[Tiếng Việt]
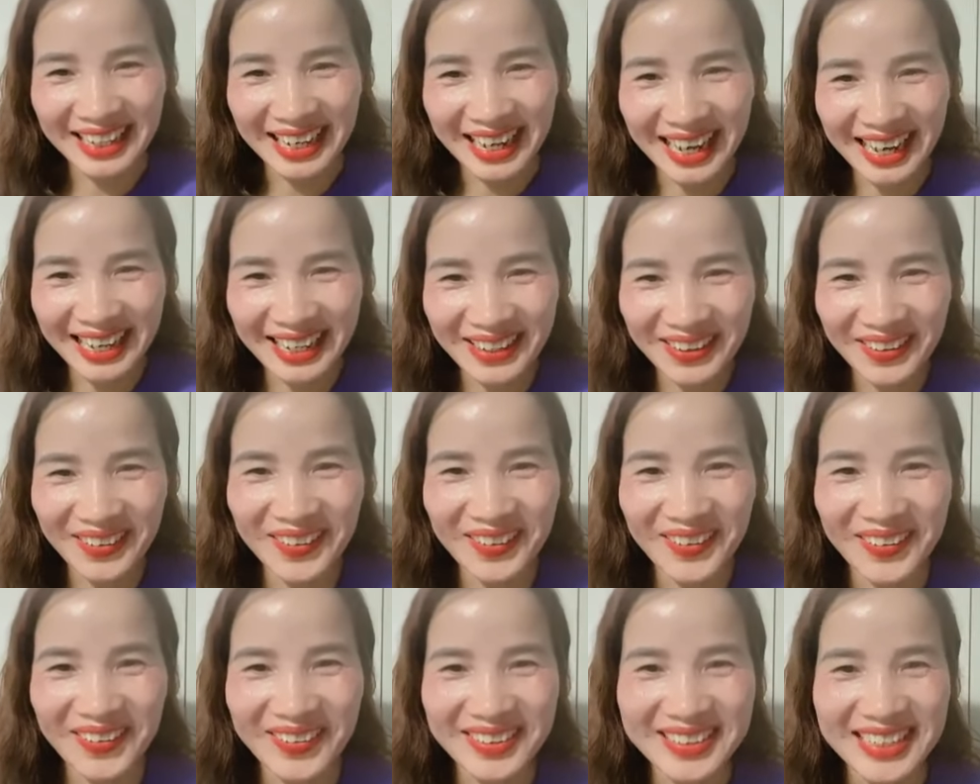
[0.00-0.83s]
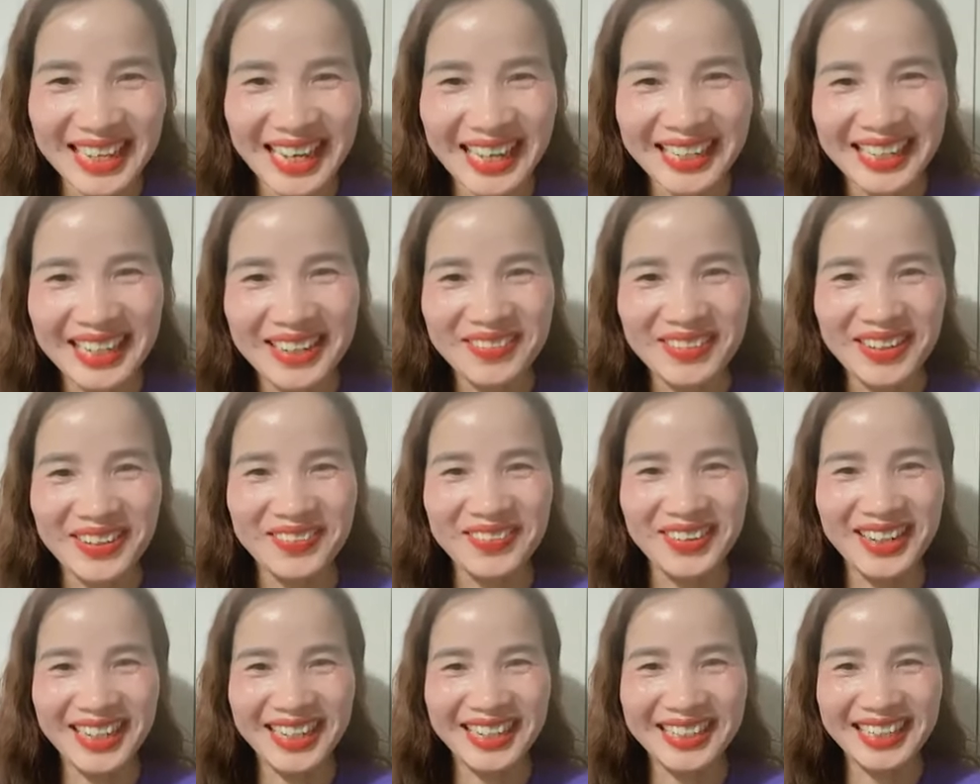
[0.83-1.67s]
alo anh em
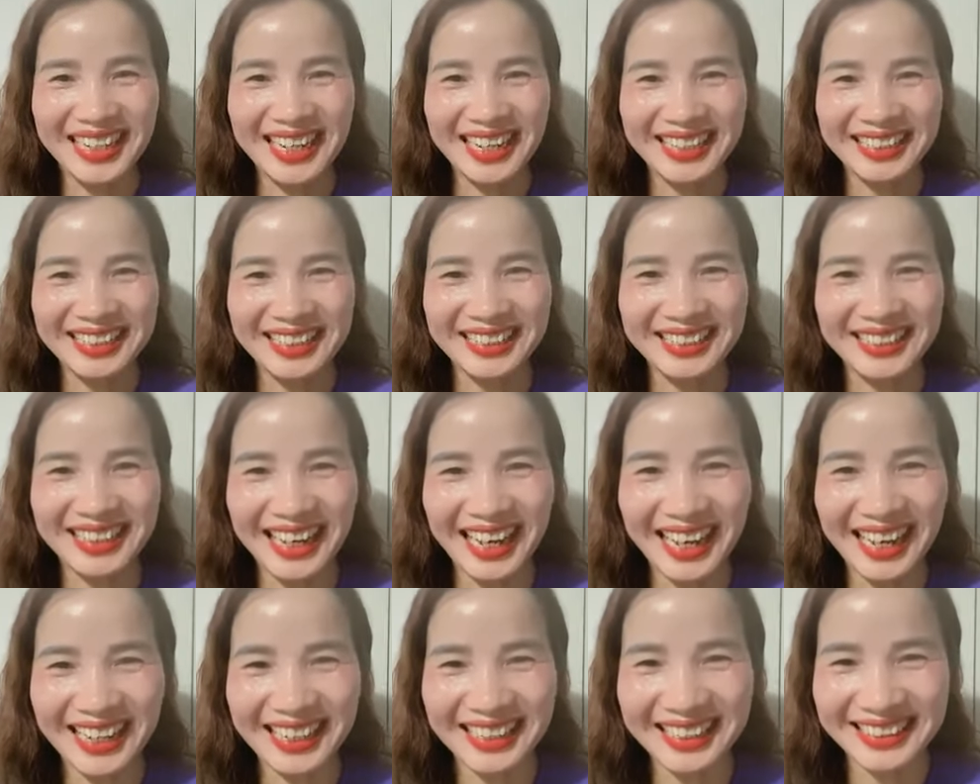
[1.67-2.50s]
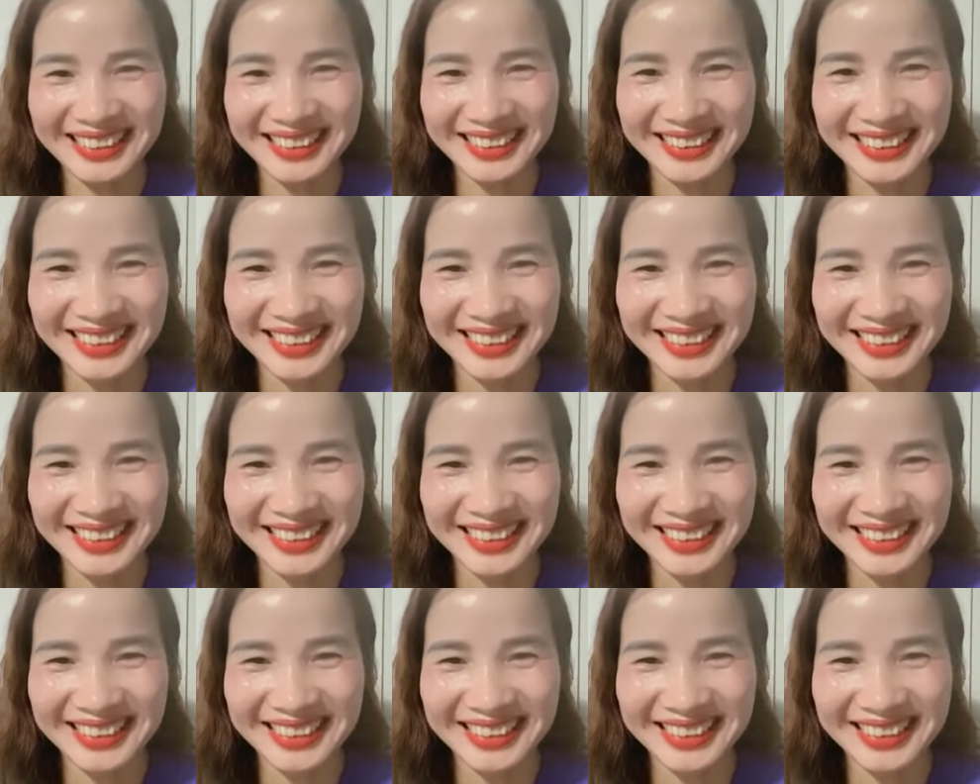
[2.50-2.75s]
cà phê nhá anh Thân nhá.